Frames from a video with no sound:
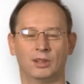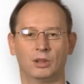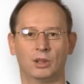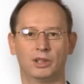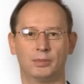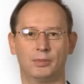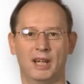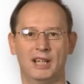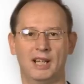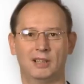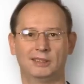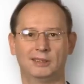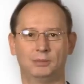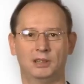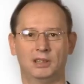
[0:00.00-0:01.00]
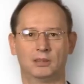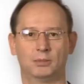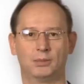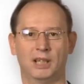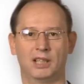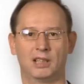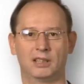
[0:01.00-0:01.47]
Durch meine Ausbildung
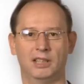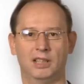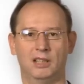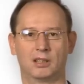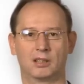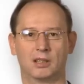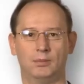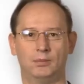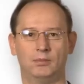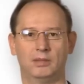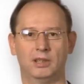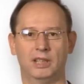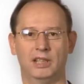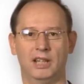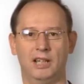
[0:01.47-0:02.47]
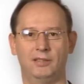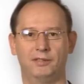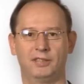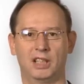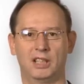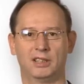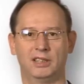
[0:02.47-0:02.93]
bei der Telekom in
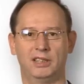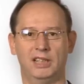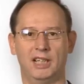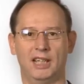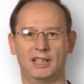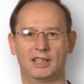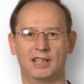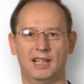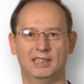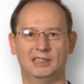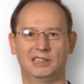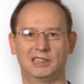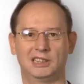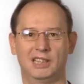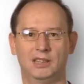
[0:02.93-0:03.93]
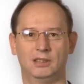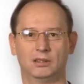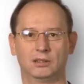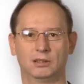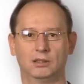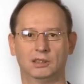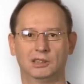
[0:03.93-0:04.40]
elf Jahren direkter
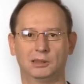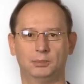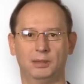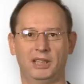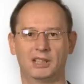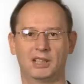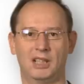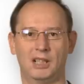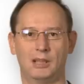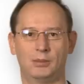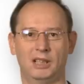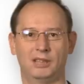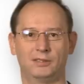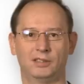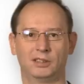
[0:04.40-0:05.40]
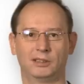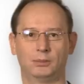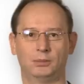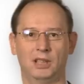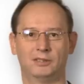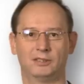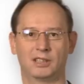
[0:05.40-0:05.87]
Anstellung und spätere Arbeit für
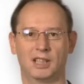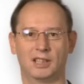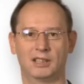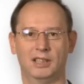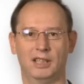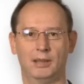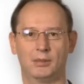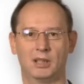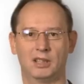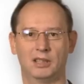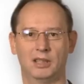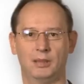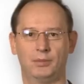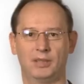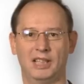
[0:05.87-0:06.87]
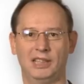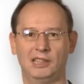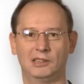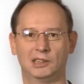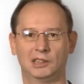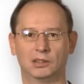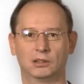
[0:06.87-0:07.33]
Subauftragnehmer im
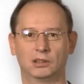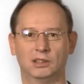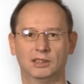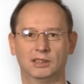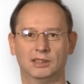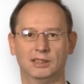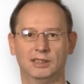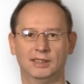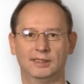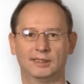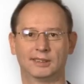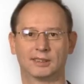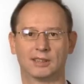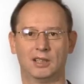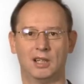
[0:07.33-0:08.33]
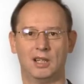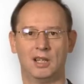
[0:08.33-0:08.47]
technischen Kundendienst